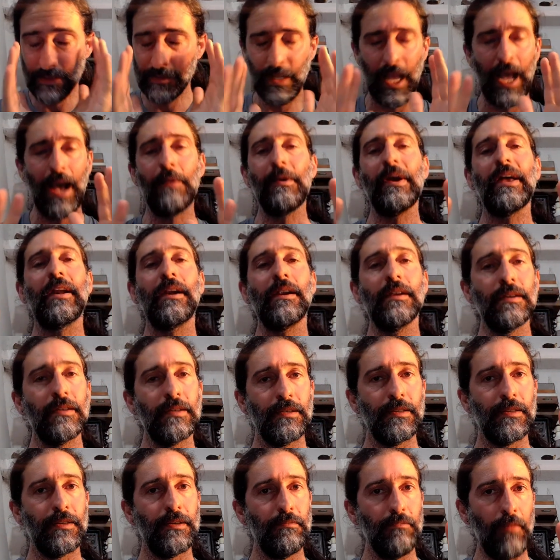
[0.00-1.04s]
A ver,
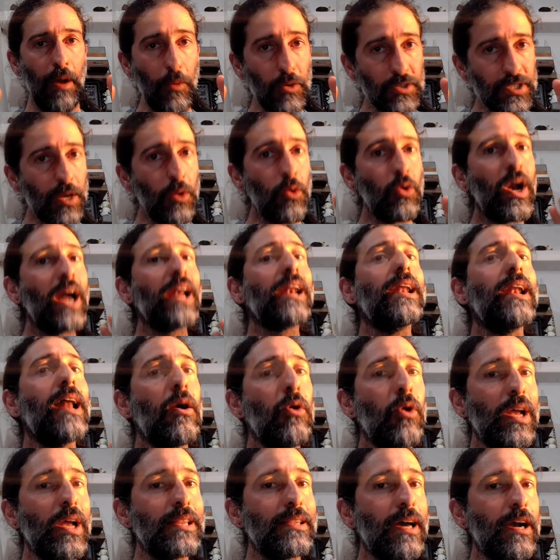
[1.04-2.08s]
Vamos a buscarle la
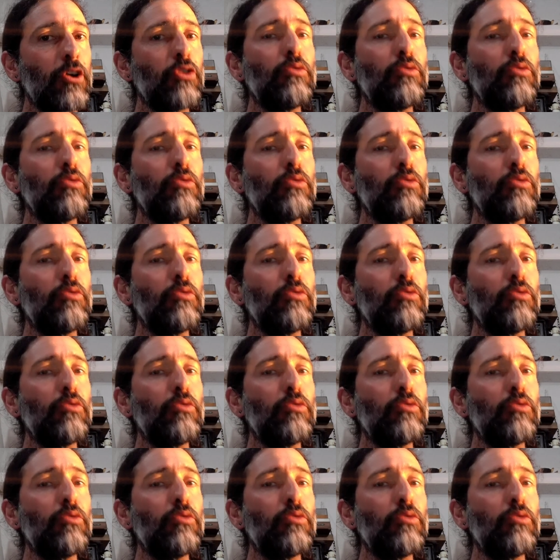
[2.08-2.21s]
vuelta.